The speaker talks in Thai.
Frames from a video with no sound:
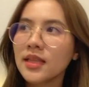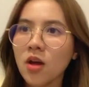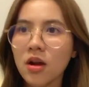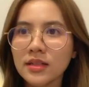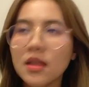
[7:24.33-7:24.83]
ต
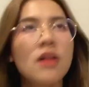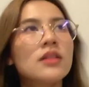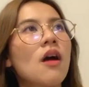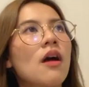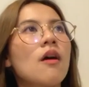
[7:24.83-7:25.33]
อนตอน
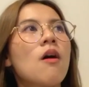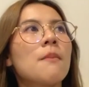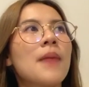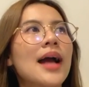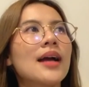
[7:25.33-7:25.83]
ก่อนออก
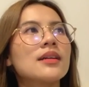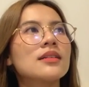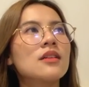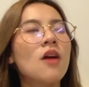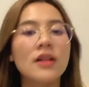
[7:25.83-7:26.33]
มา
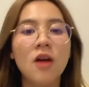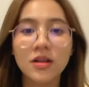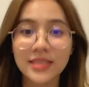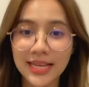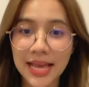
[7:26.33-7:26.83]
ก่อนออก
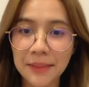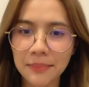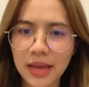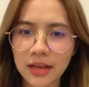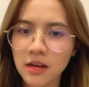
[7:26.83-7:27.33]
จากงาน
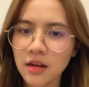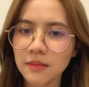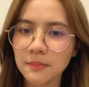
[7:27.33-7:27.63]
มา ก็